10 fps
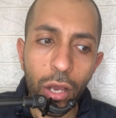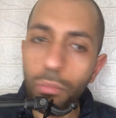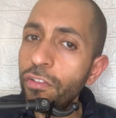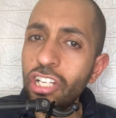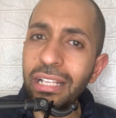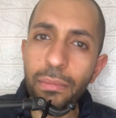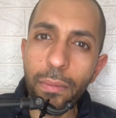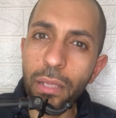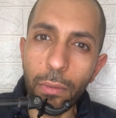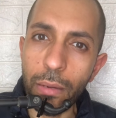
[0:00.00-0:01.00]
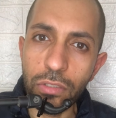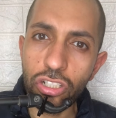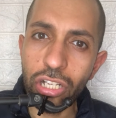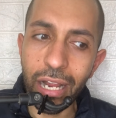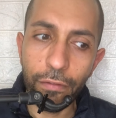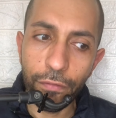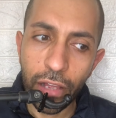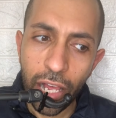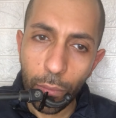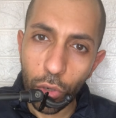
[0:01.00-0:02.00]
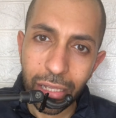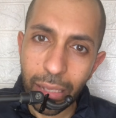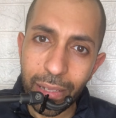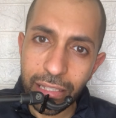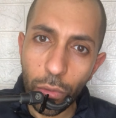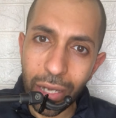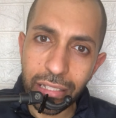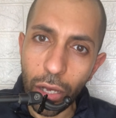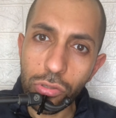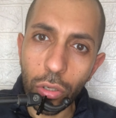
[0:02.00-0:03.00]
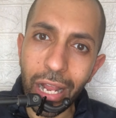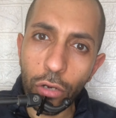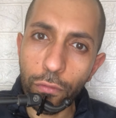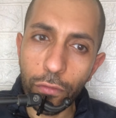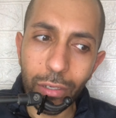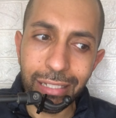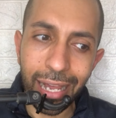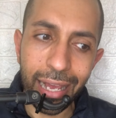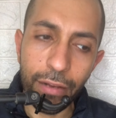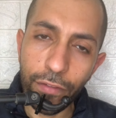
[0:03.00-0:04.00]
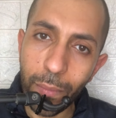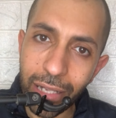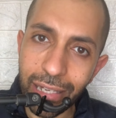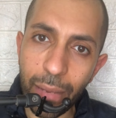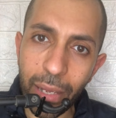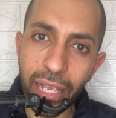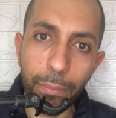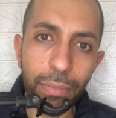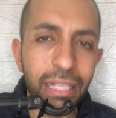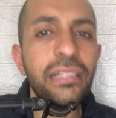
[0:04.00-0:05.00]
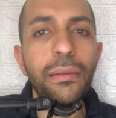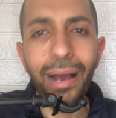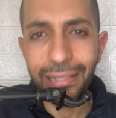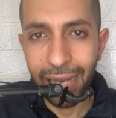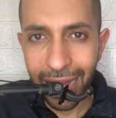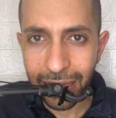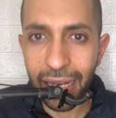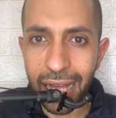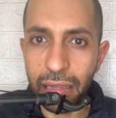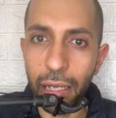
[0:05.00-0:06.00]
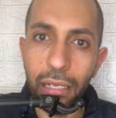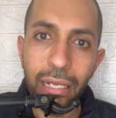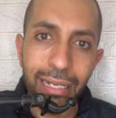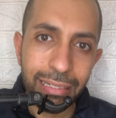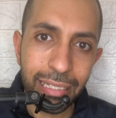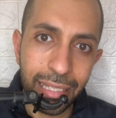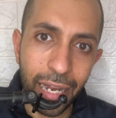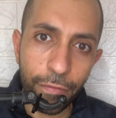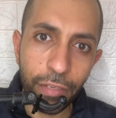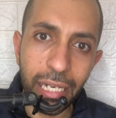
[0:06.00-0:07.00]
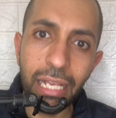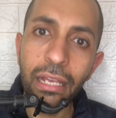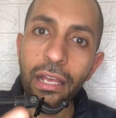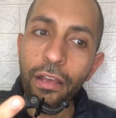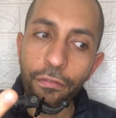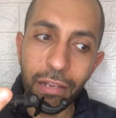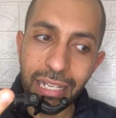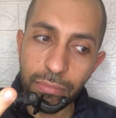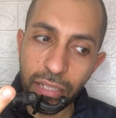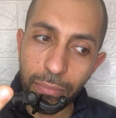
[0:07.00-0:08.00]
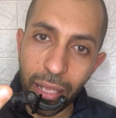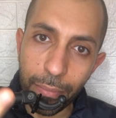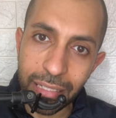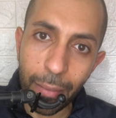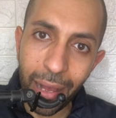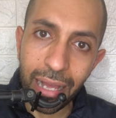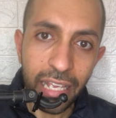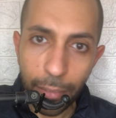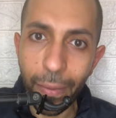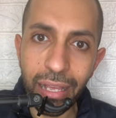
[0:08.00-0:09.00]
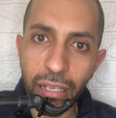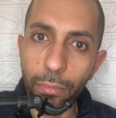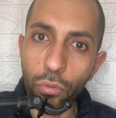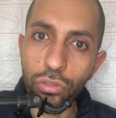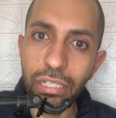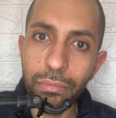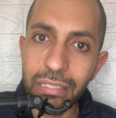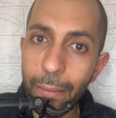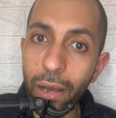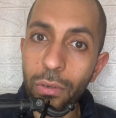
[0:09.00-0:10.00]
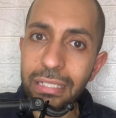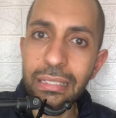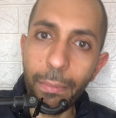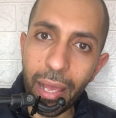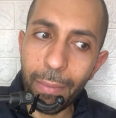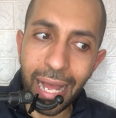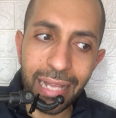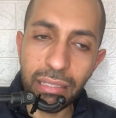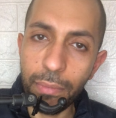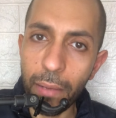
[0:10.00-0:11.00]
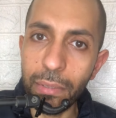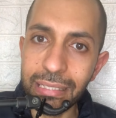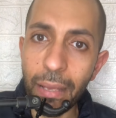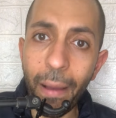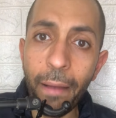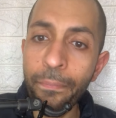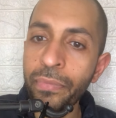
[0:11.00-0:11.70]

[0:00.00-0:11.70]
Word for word: ومفيش حد بيبدا ب 15000 مرتبات دلوقتي عاوز اقولها لكم في الوقت الحالي في بعض الاماكن بتدي بعد الحد الادنى 6000 جنيه في ناس بتبدا بسبعه اي بنك موجودين سبعه ولسه مقابل حد بيقبض سبعه